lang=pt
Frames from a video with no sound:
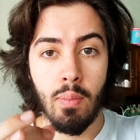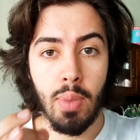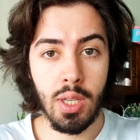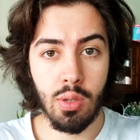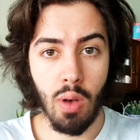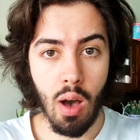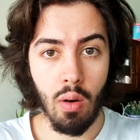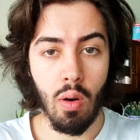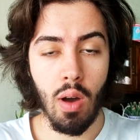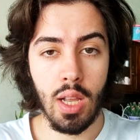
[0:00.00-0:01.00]

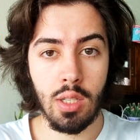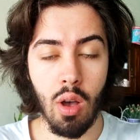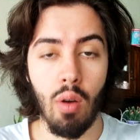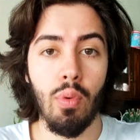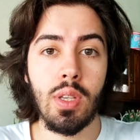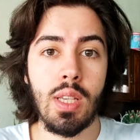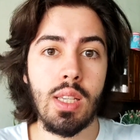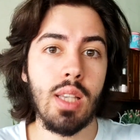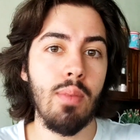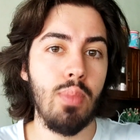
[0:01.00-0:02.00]
Pessoal, olha só, você
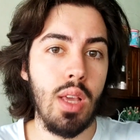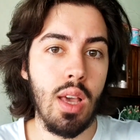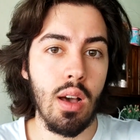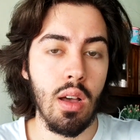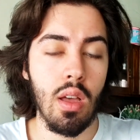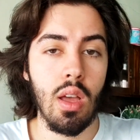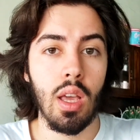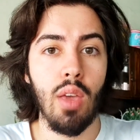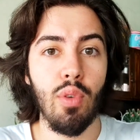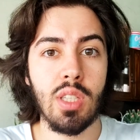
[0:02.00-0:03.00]
sabia
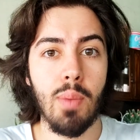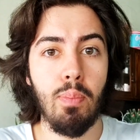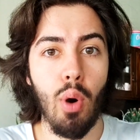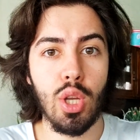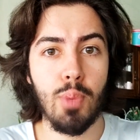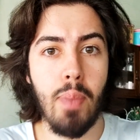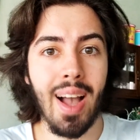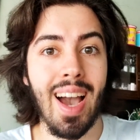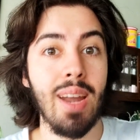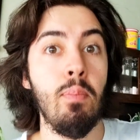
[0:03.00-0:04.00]
que você pode
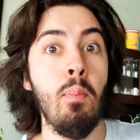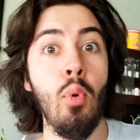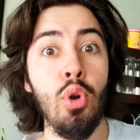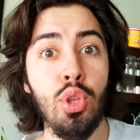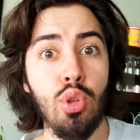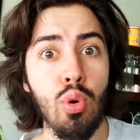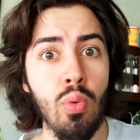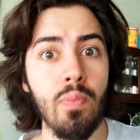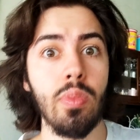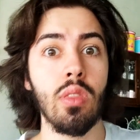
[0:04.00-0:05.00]
pagar
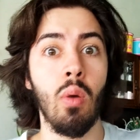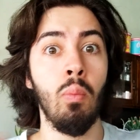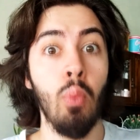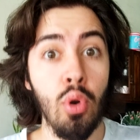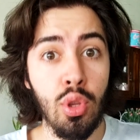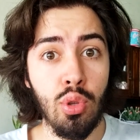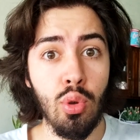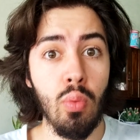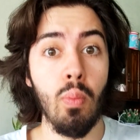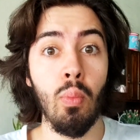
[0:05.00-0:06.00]
muito,
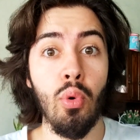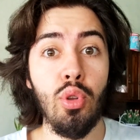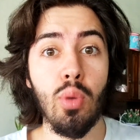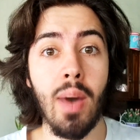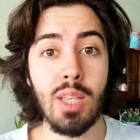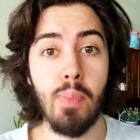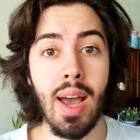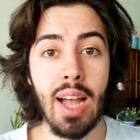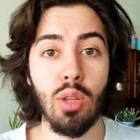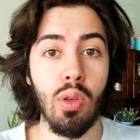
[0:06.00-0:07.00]
muito, muito mais
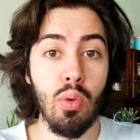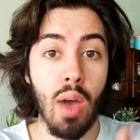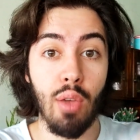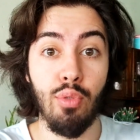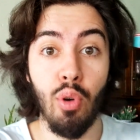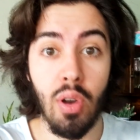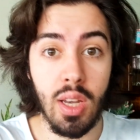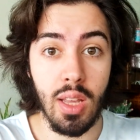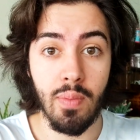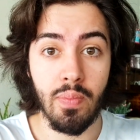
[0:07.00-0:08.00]
barato em um
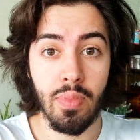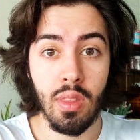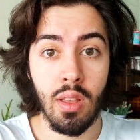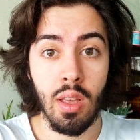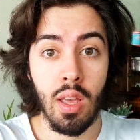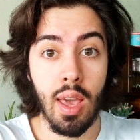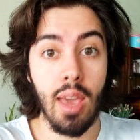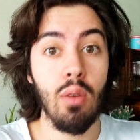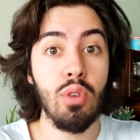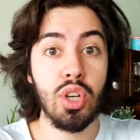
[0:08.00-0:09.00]
iPhone?
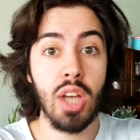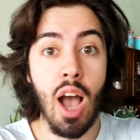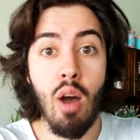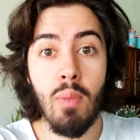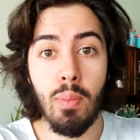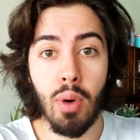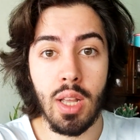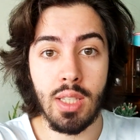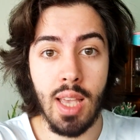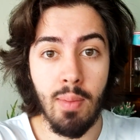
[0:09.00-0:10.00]
Em um Xiaomi, por
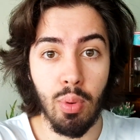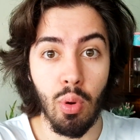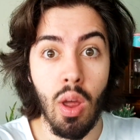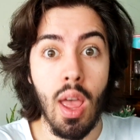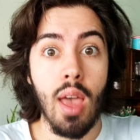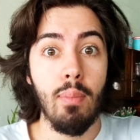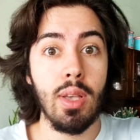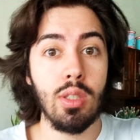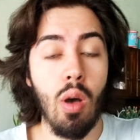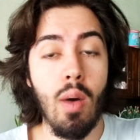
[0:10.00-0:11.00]
exemplo?
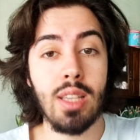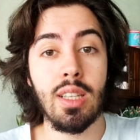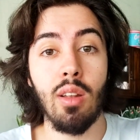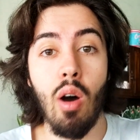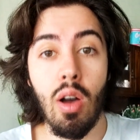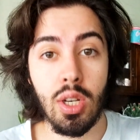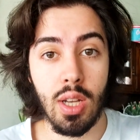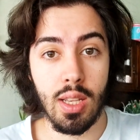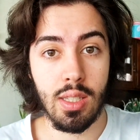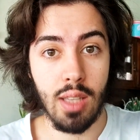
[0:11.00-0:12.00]
Pessoal, as
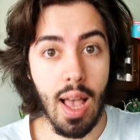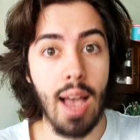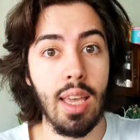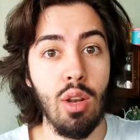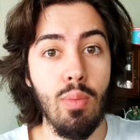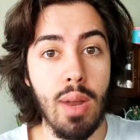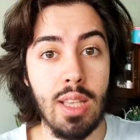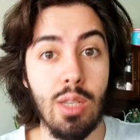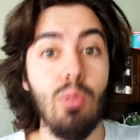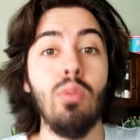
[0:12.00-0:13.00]
lojas aqui no
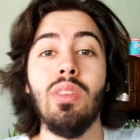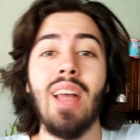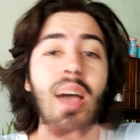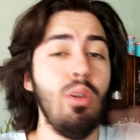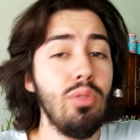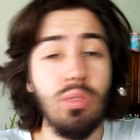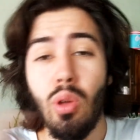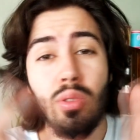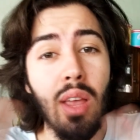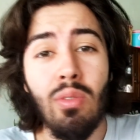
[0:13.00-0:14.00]
Brasil, na, eu
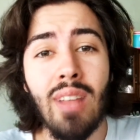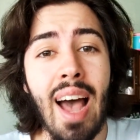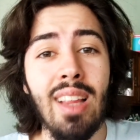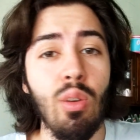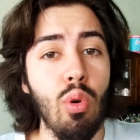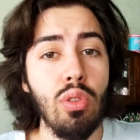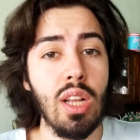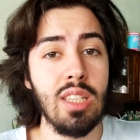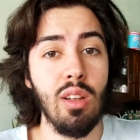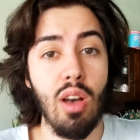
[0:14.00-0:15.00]
não tenho nada
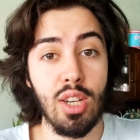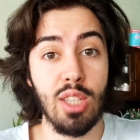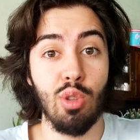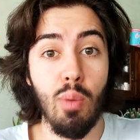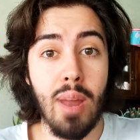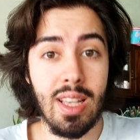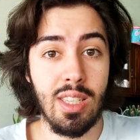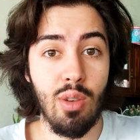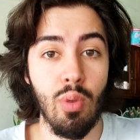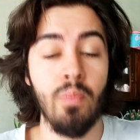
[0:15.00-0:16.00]
contra as lojas do
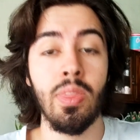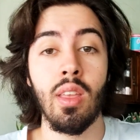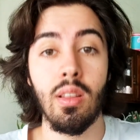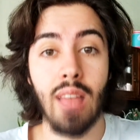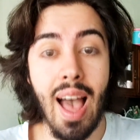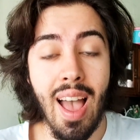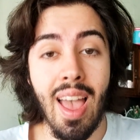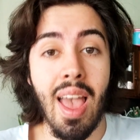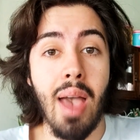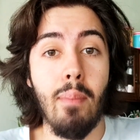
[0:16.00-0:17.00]
Brasil, tá?
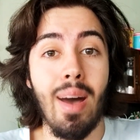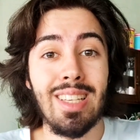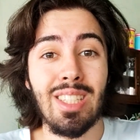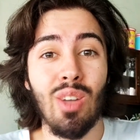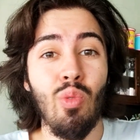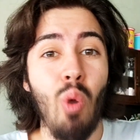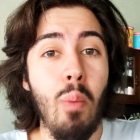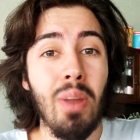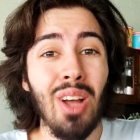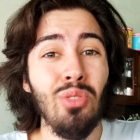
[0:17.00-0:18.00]
Mas estão
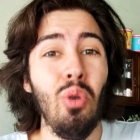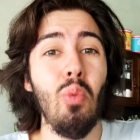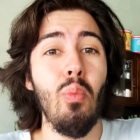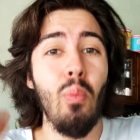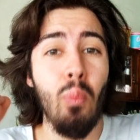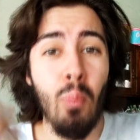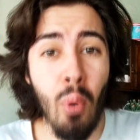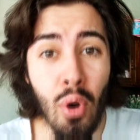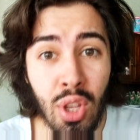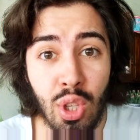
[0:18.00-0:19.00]
cobrando
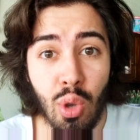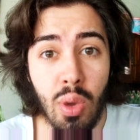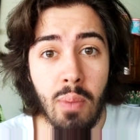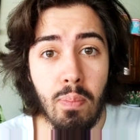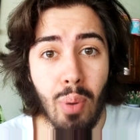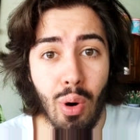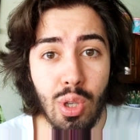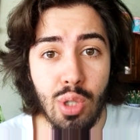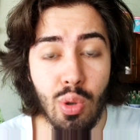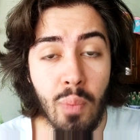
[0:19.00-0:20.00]
muito
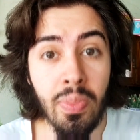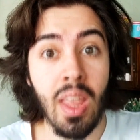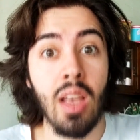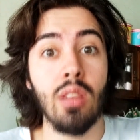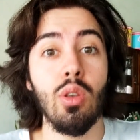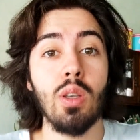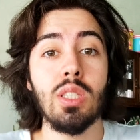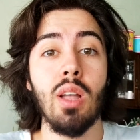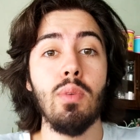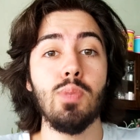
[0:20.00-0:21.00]
imposto, nós
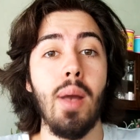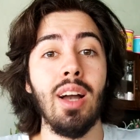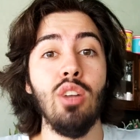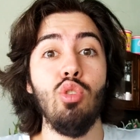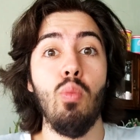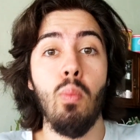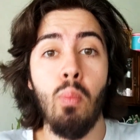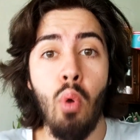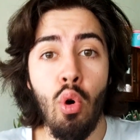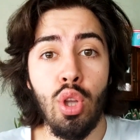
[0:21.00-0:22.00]
estamos pagando
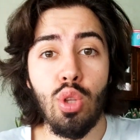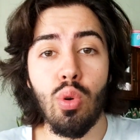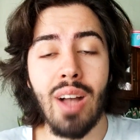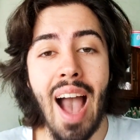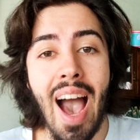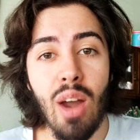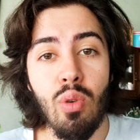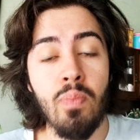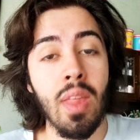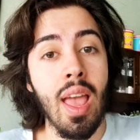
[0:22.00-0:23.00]
muito
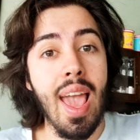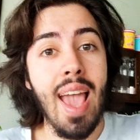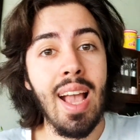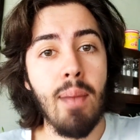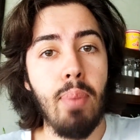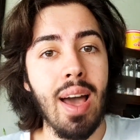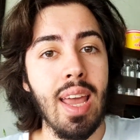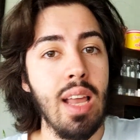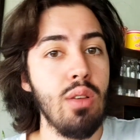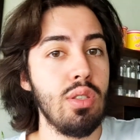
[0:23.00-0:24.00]
caro em
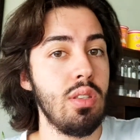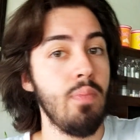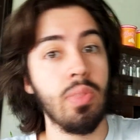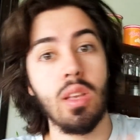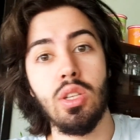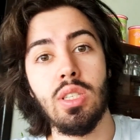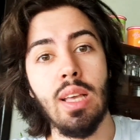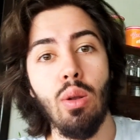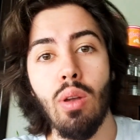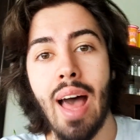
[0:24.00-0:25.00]
aparelhos de
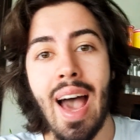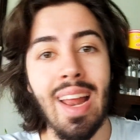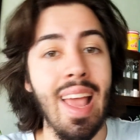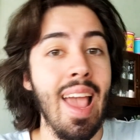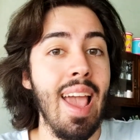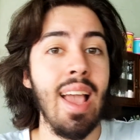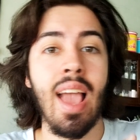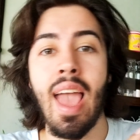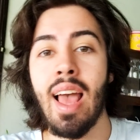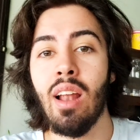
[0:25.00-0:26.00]
celular,
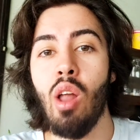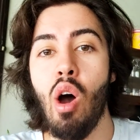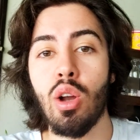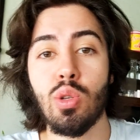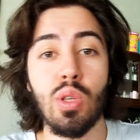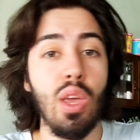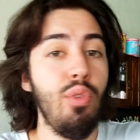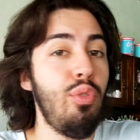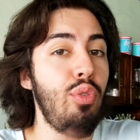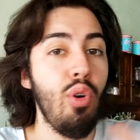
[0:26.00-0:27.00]
em relógios, que
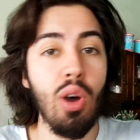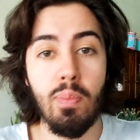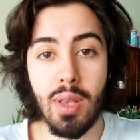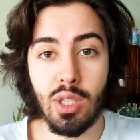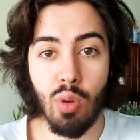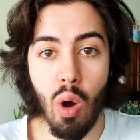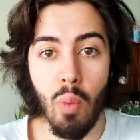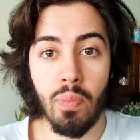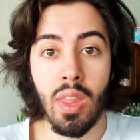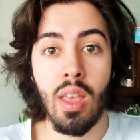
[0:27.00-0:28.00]
for,
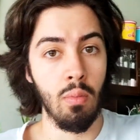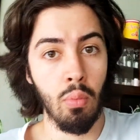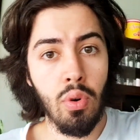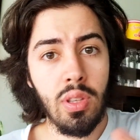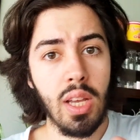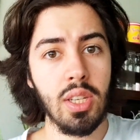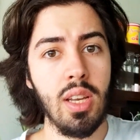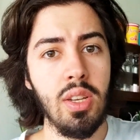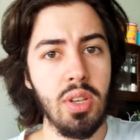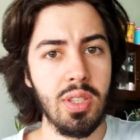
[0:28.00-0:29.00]
pessoal. Muita
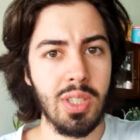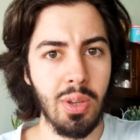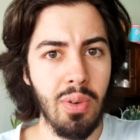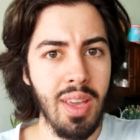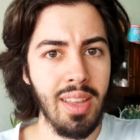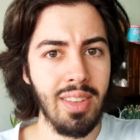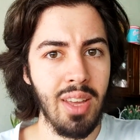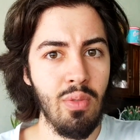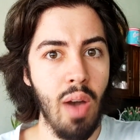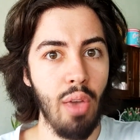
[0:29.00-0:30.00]
gente sonha em
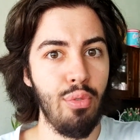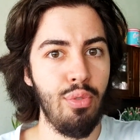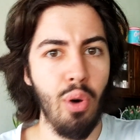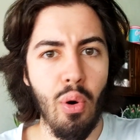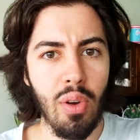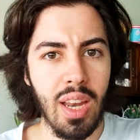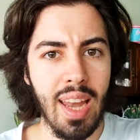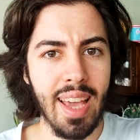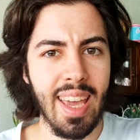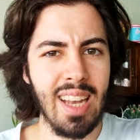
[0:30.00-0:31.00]
ter um iPhone,
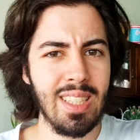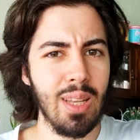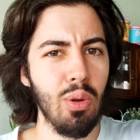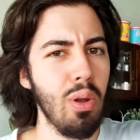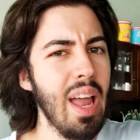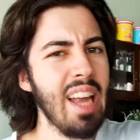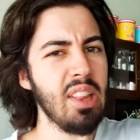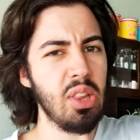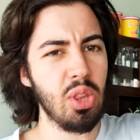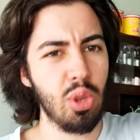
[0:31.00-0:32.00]
né? Aquele
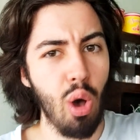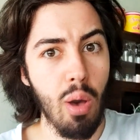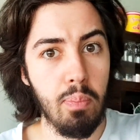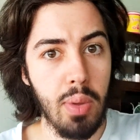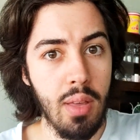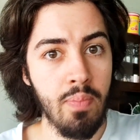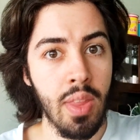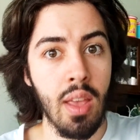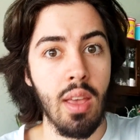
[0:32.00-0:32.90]
celular top.